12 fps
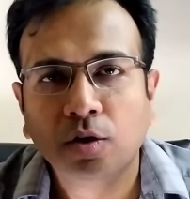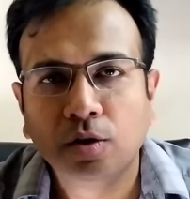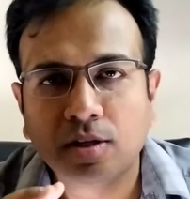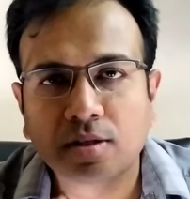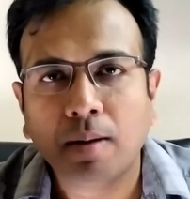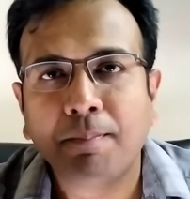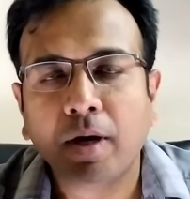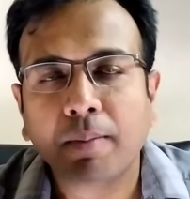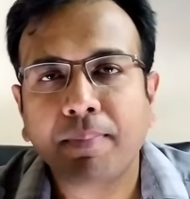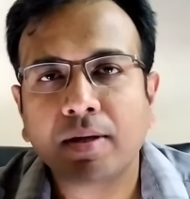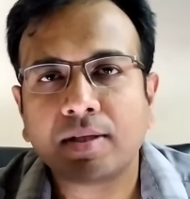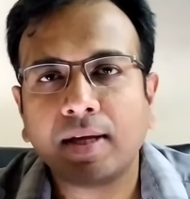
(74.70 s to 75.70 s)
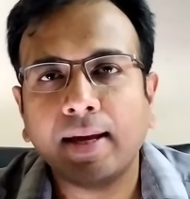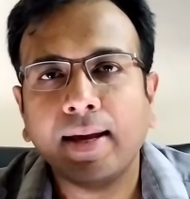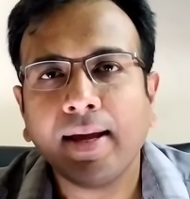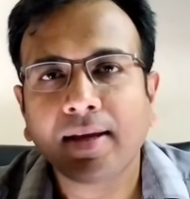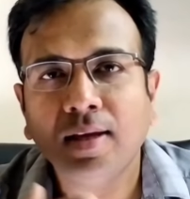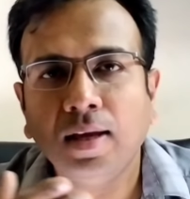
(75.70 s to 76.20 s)
इसका पर्पज़ ये
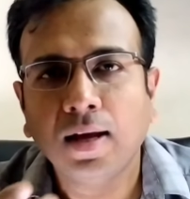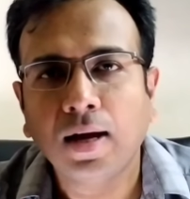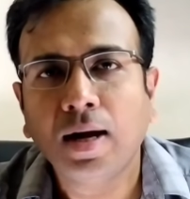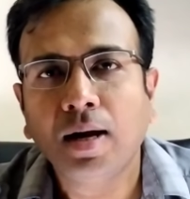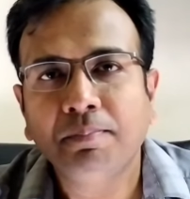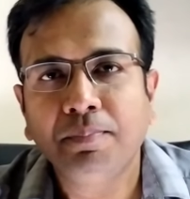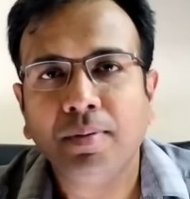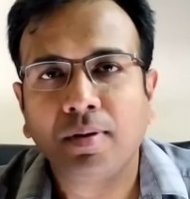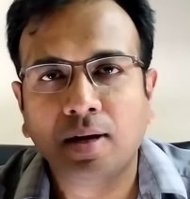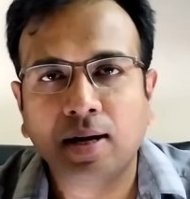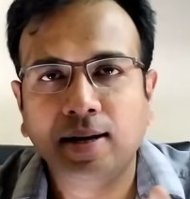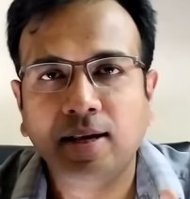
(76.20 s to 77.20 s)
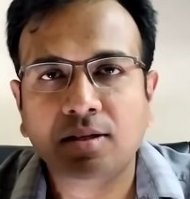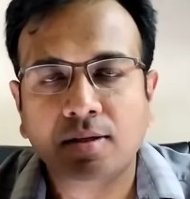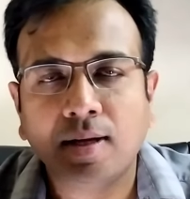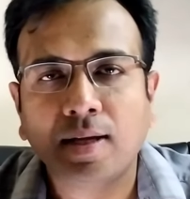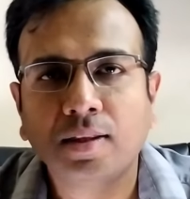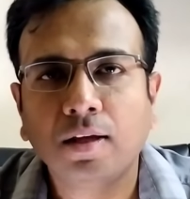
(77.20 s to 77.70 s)
है कि आप गाड़ी
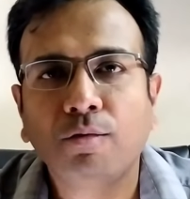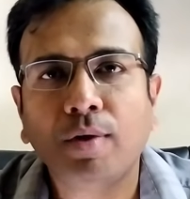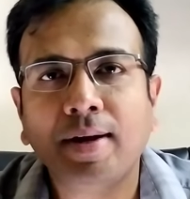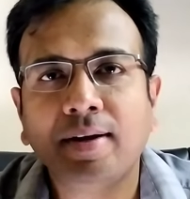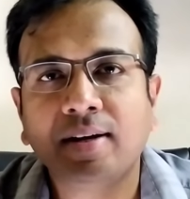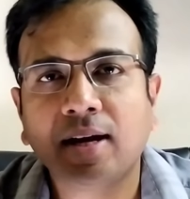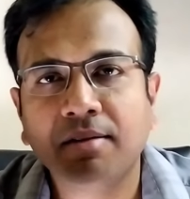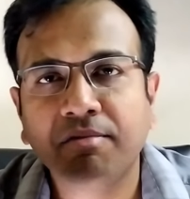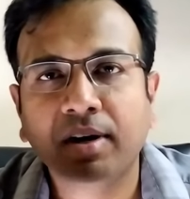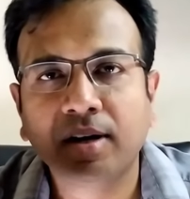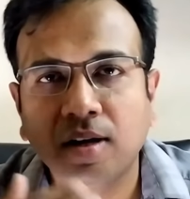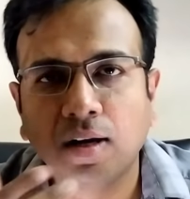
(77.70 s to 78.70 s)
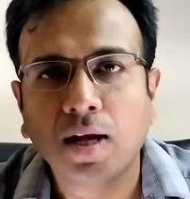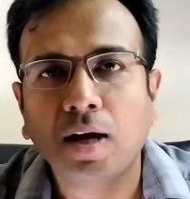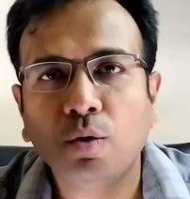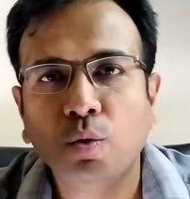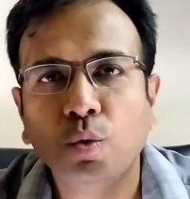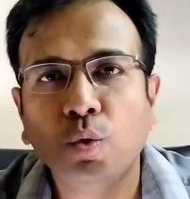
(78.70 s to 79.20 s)
चलाते हुए डाइवर्ट ना
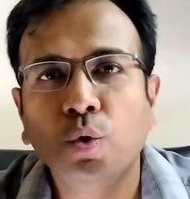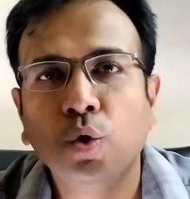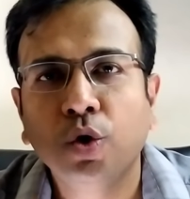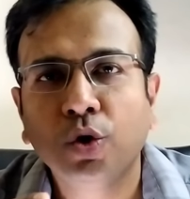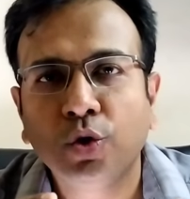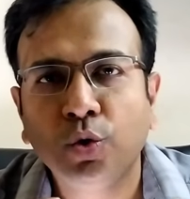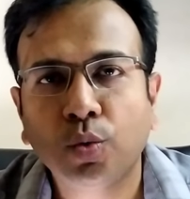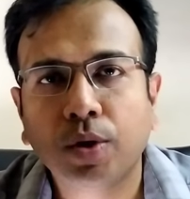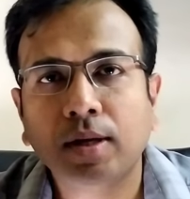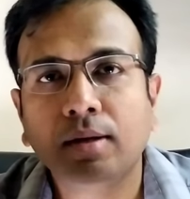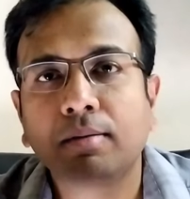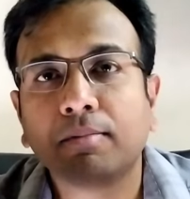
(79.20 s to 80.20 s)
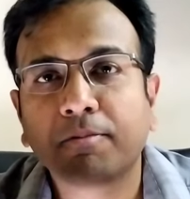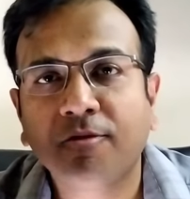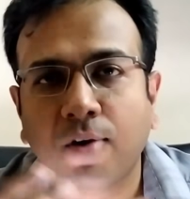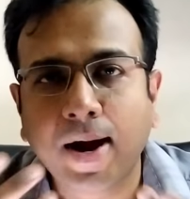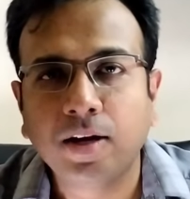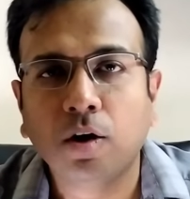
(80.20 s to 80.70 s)
हो यू कैन
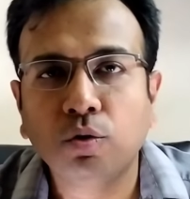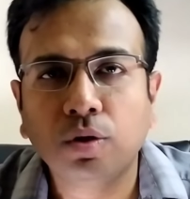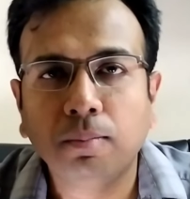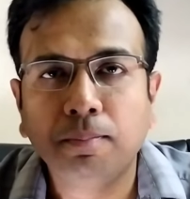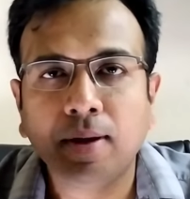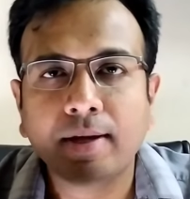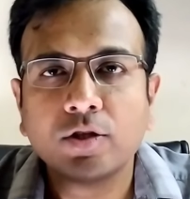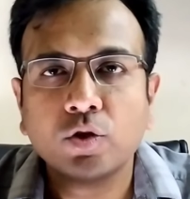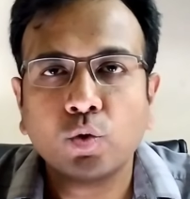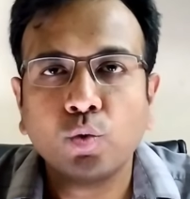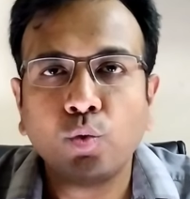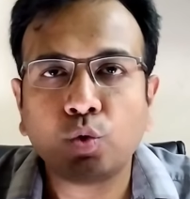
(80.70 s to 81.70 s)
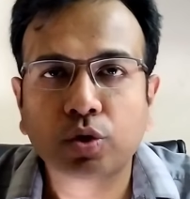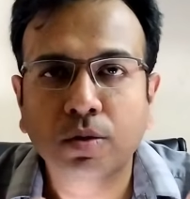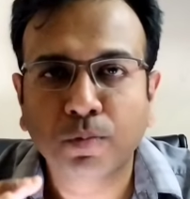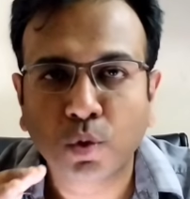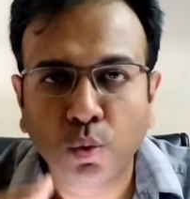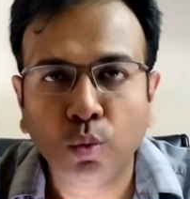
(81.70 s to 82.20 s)
फाइंड आउट द बेस्ट रूट्स
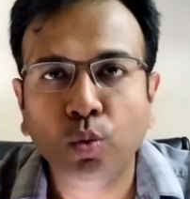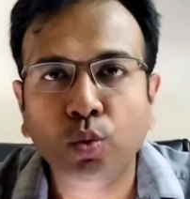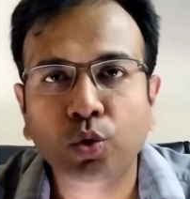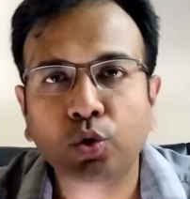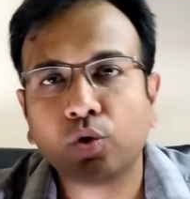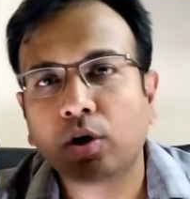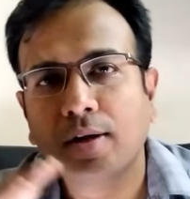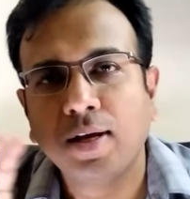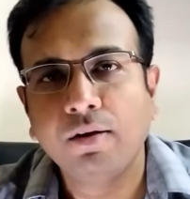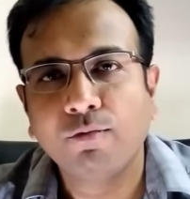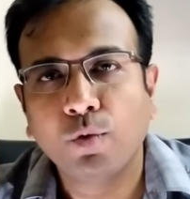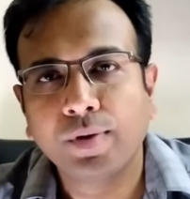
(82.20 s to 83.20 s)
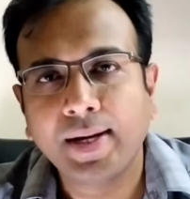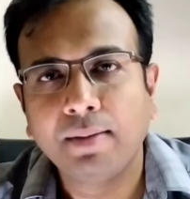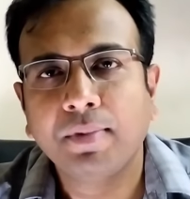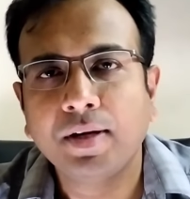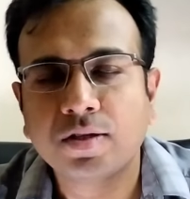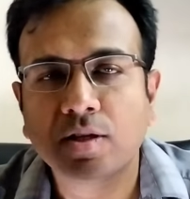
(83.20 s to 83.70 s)
थ्रू योर
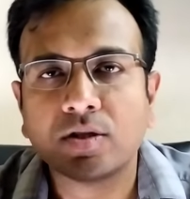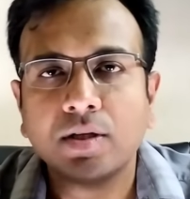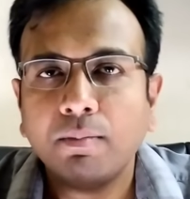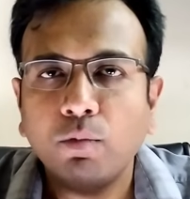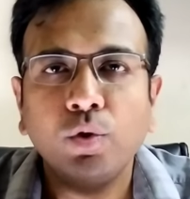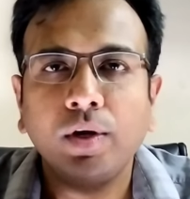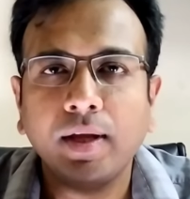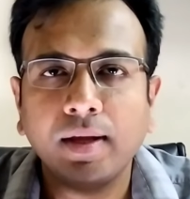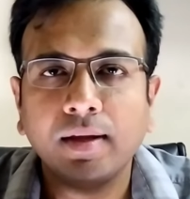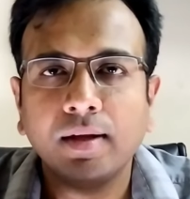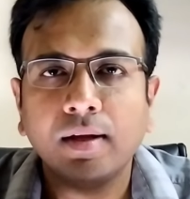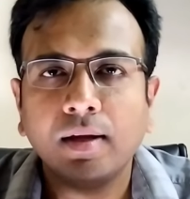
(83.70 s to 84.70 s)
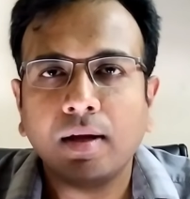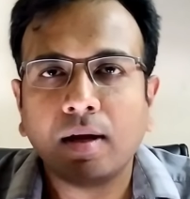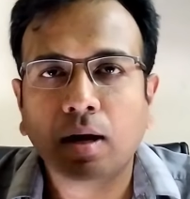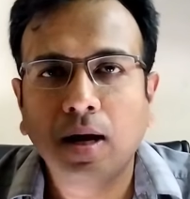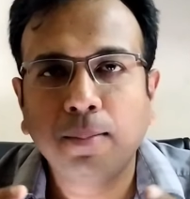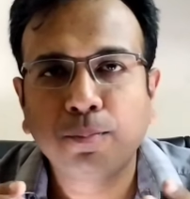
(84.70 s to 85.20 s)
इन्फोटेनमेंट सिस्टम ओनली
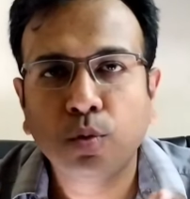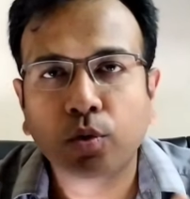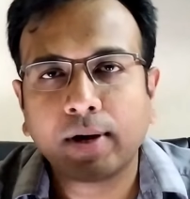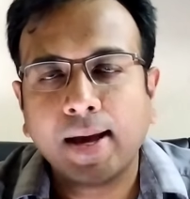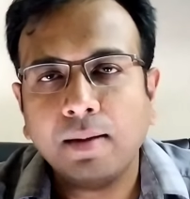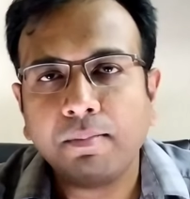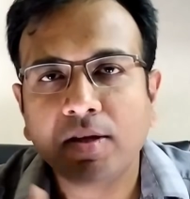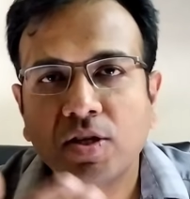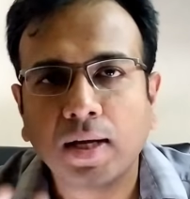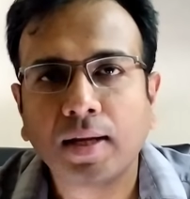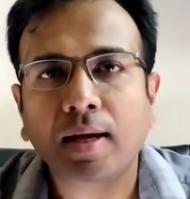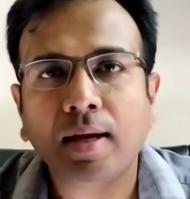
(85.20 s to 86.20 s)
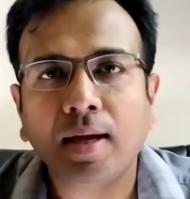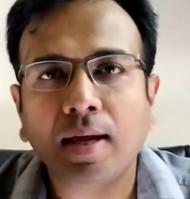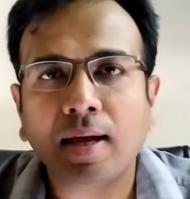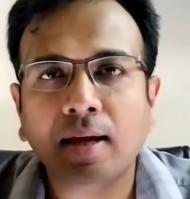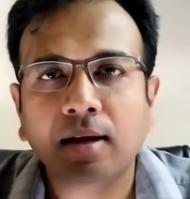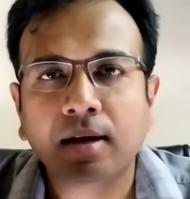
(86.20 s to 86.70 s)
आपको कहीं भी जाना है